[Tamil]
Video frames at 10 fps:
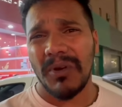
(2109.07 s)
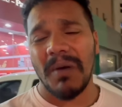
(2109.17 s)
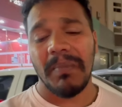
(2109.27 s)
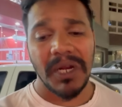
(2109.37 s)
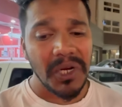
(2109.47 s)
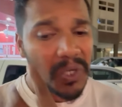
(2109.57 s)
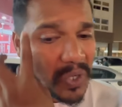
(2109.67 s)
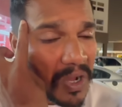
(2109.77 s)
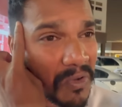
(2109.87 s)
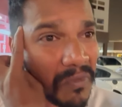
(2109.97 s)
ட்ராப்
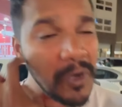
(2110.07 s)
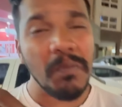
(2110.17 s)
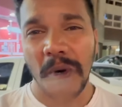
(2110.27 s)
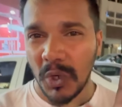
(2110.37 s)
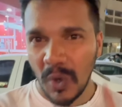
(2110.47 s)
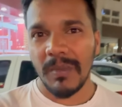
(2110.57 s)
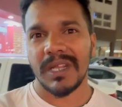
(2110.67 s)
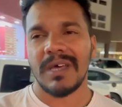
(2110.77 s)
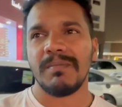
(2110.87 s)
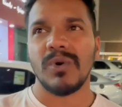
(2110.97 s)
பண்ணிகிட்ருக்கோம் அவர் வெறும் பெட்ரோல்
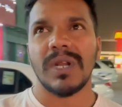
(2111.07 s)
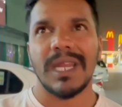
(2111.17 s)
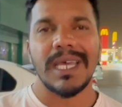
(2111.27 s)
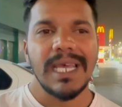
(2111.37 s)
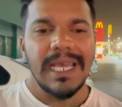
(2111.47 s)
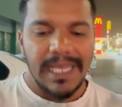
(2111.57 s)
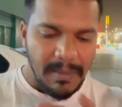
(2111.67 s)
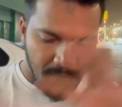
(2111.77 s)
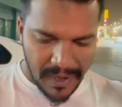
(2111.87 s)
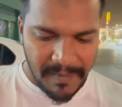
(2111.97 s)
மட்டும் தான் போடுறாரு
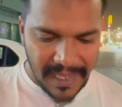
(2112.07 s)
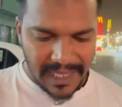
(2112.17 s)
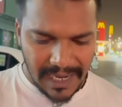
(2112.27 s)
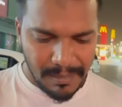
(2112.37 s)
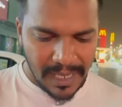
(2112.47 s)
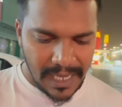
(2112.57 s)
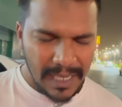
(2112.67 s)
எப்படி பார்த்தாலுமே